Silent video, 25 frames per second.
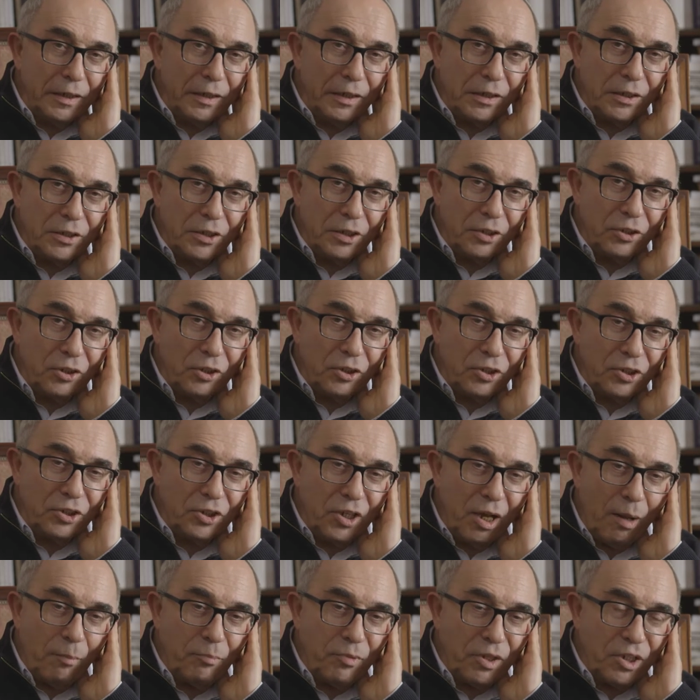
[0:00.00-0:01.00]
że to jest
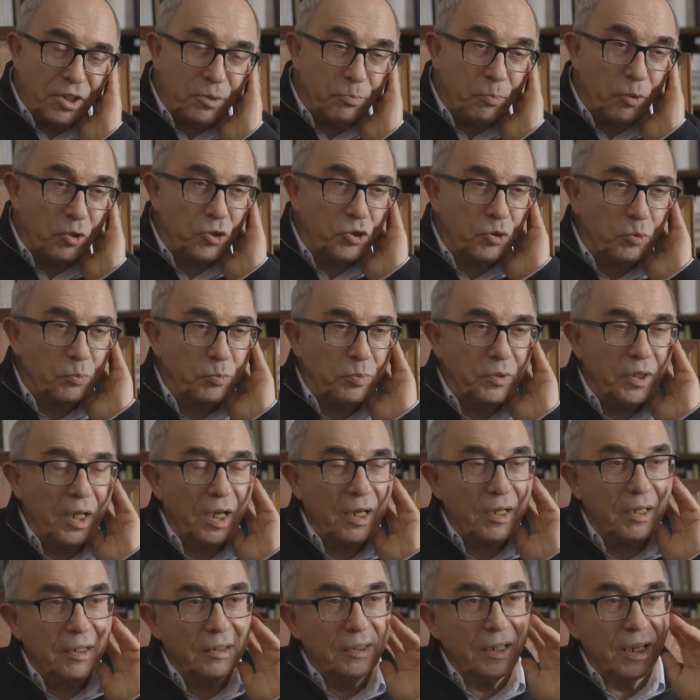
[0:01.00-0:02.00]
dla mnie sposób
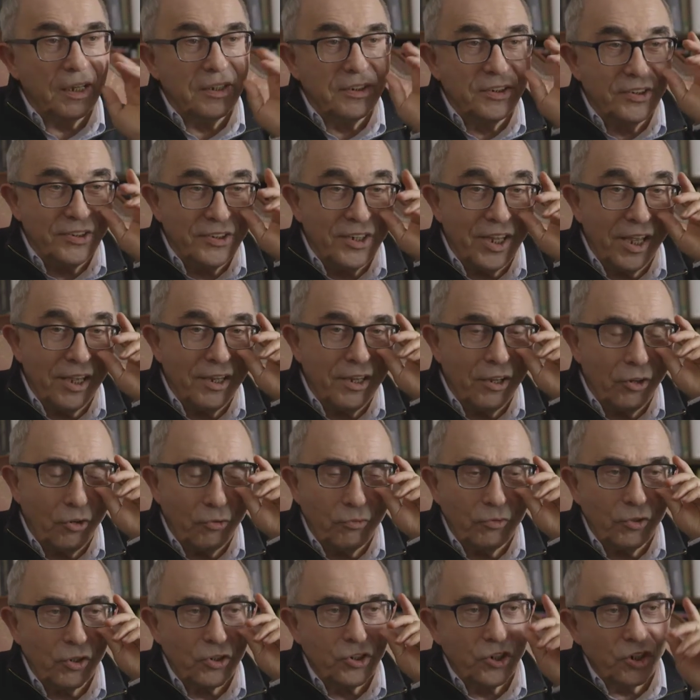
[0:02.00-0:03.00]
na, na istnienie
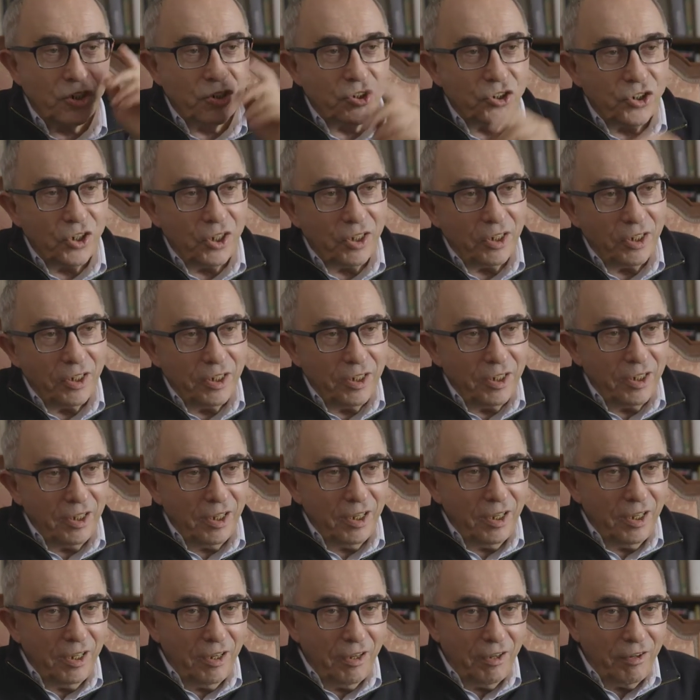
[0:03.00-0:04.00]
równocześnie
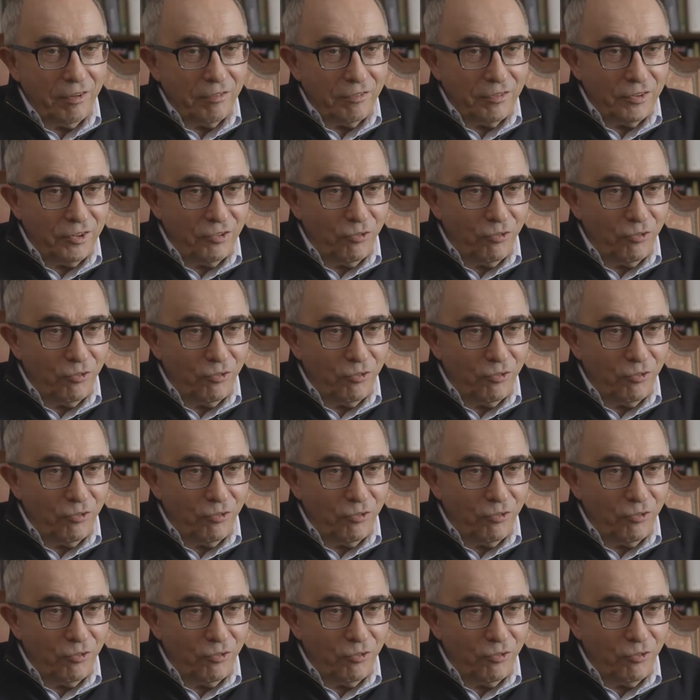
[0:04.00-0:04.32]
w